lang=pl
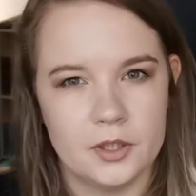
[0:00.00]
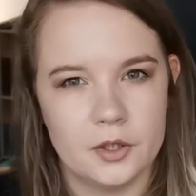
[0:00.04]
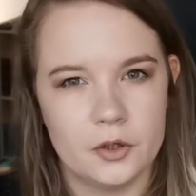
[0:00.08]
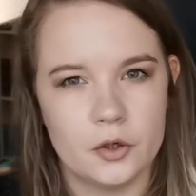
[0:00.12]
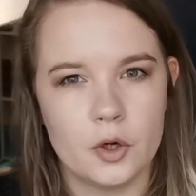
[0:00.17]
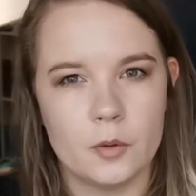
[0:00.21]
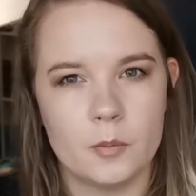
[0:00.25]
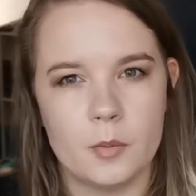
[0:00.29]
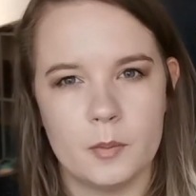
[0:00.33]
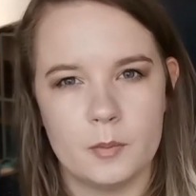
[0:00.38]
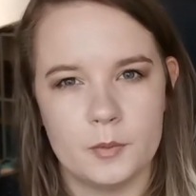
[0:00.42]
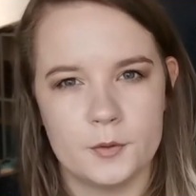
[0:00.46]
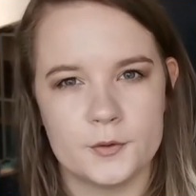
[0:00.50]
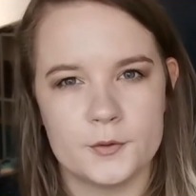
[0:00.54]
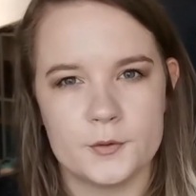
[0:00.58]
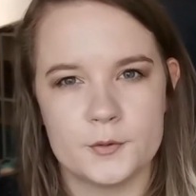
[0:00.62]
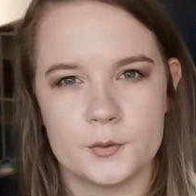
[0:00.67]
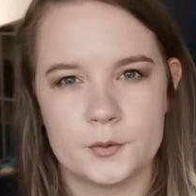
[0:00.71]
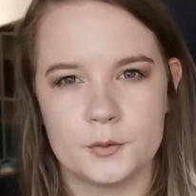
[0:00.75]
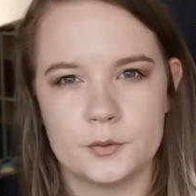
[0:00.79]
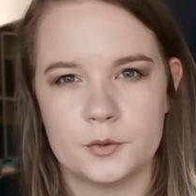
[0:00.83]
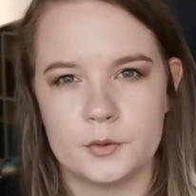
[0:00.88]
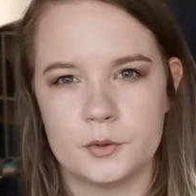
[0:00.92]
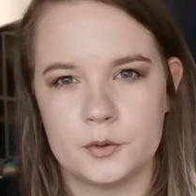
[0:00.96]
tylko po
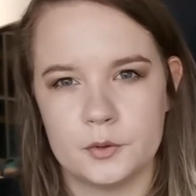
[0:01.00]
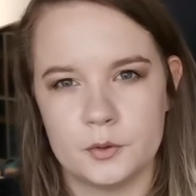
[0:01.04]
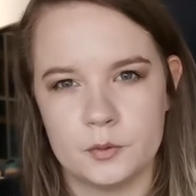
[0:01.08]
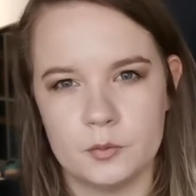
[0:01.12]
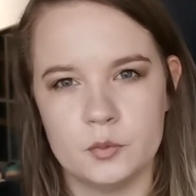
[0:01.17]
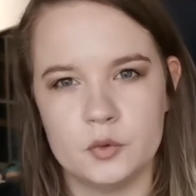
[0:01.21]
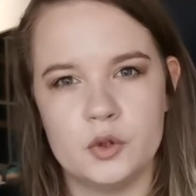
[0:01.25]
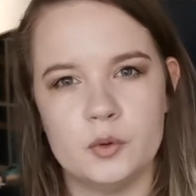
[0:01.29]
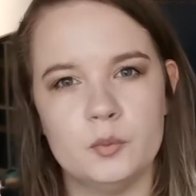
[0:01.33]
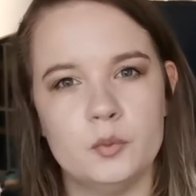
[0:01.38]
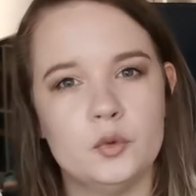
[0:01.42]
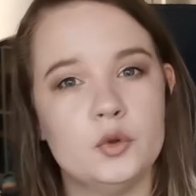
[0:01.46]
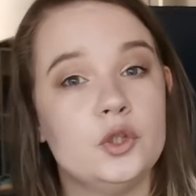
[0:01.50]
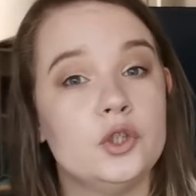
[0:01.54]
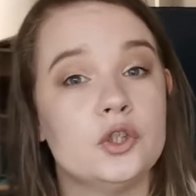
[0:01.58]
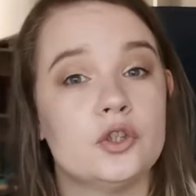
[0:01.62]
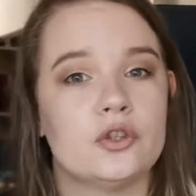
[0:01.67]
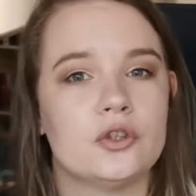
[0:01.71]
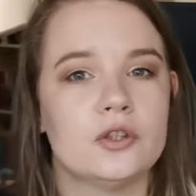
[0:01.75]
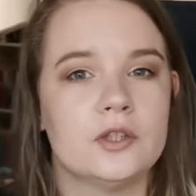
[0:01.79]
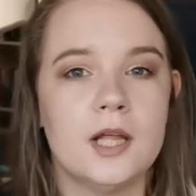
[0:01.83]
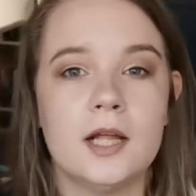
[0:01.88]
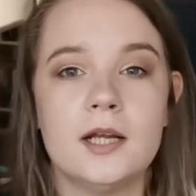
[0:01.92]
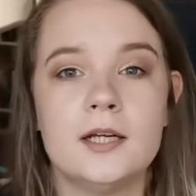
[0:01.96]
prostu
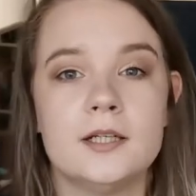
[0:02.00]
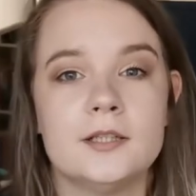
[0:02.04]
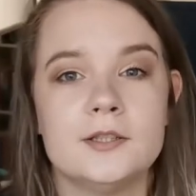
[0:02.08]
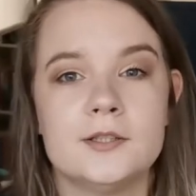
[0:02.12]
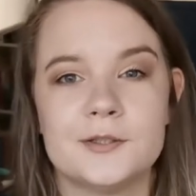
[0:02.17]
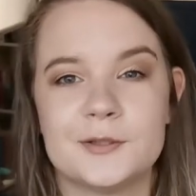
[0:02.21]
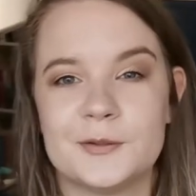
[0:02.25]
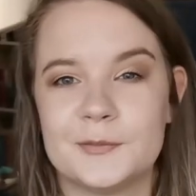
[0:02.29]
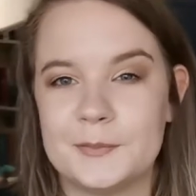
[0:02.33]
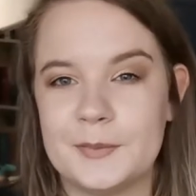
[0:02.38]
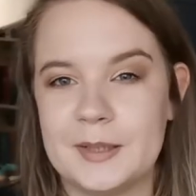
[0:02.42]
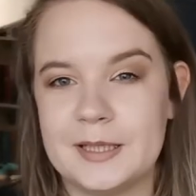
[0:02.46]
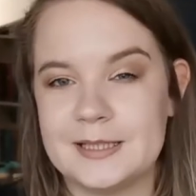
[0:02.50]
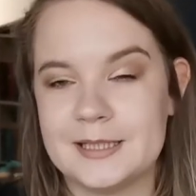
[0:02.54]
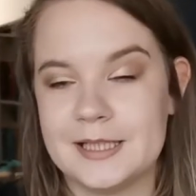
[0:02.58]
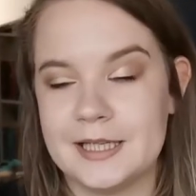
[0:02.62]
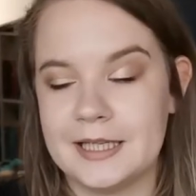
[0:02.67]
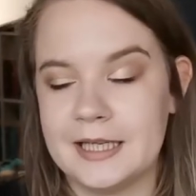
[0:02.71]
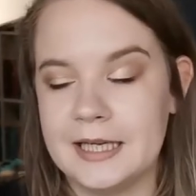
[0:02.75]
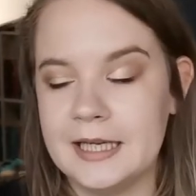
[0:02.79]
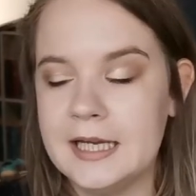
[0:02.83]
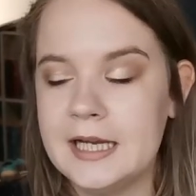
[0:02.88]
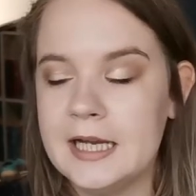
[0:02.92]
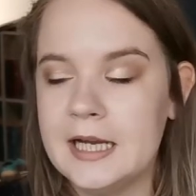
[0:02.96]
musisz odnaleźć tę
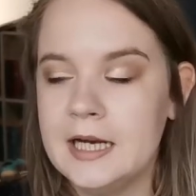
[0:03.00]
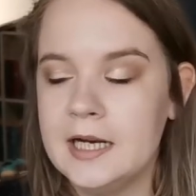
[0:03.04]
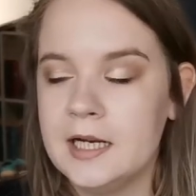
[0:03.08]
nadzieję.